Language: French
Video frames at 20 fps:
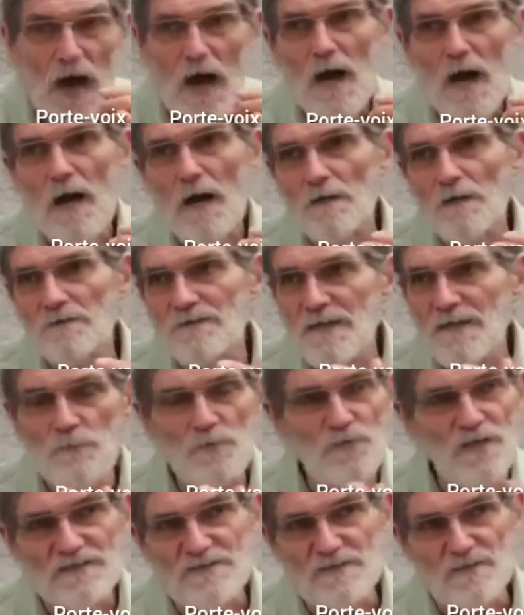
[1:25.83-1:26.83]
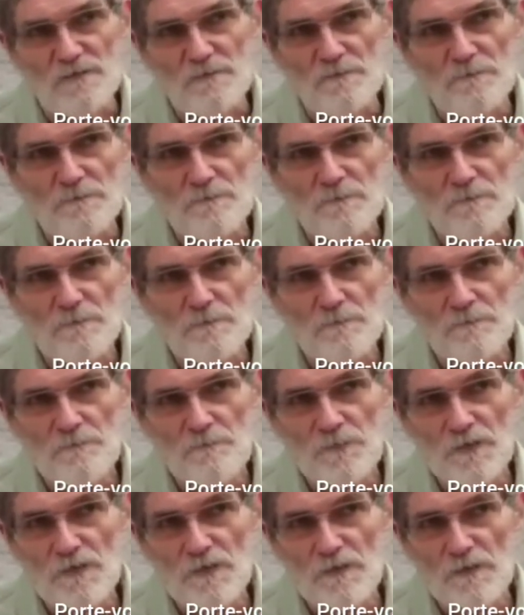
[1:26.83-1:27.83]
Ah, très menaçant,
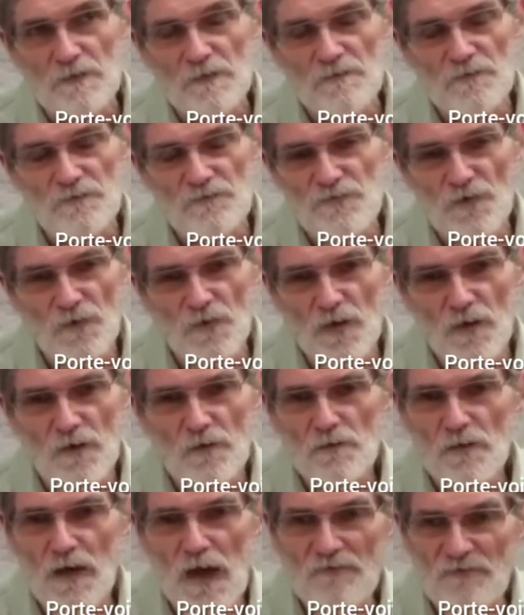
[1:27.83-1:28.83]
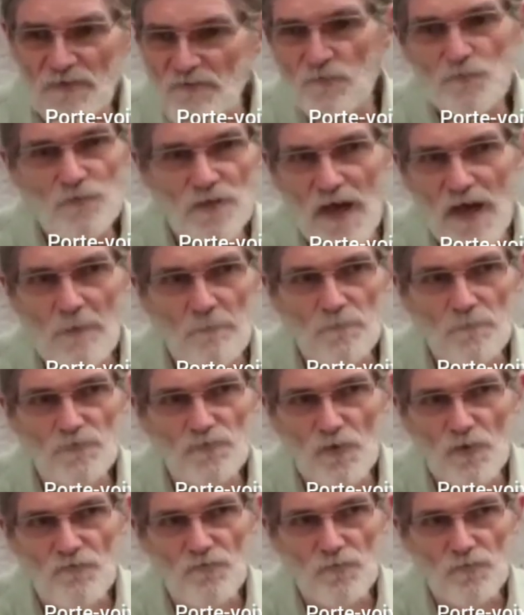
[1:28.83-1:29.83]
violent. Avez-vous une
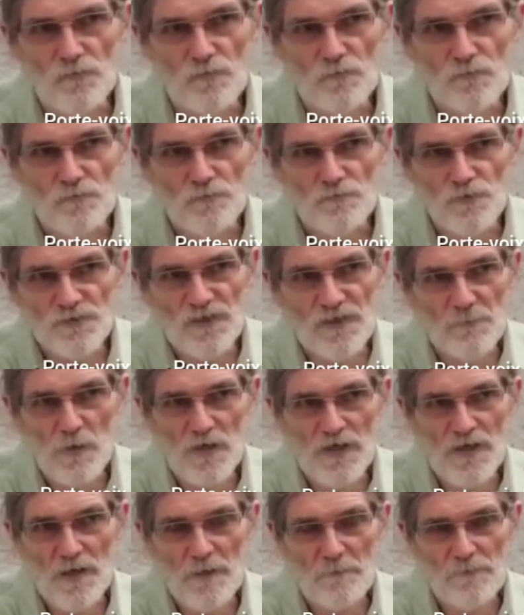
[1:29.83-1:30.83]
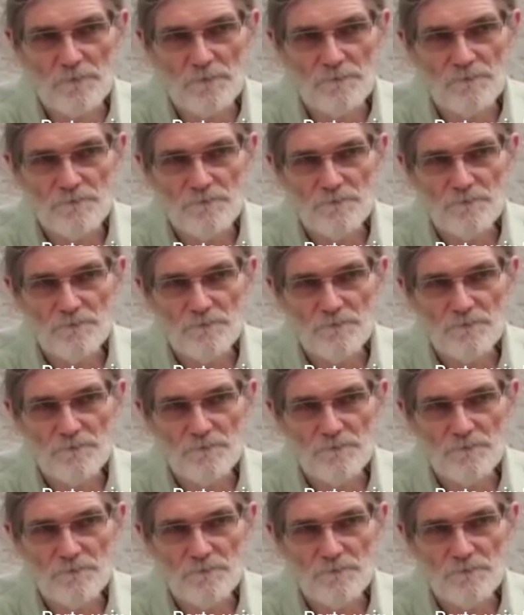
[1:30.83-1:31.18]
arme sur vous Donnez-moi l'arme.